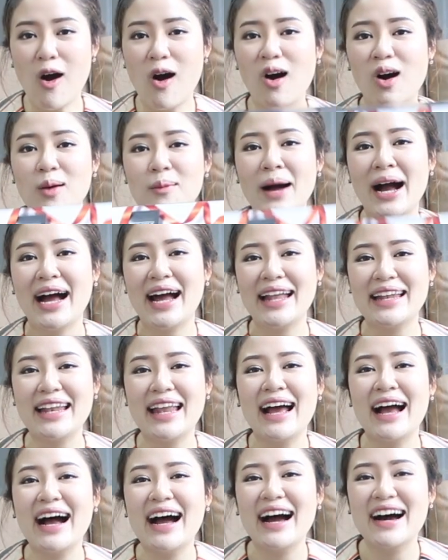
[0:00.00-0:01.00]

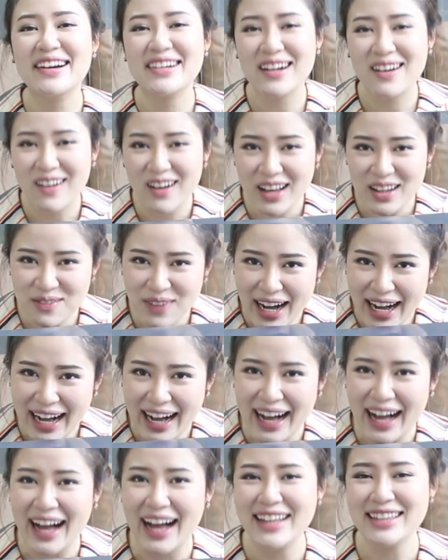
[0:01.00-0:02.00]
2,500
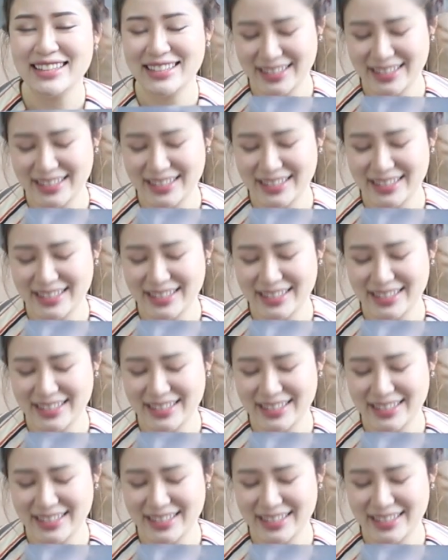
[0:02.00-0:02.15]
บาท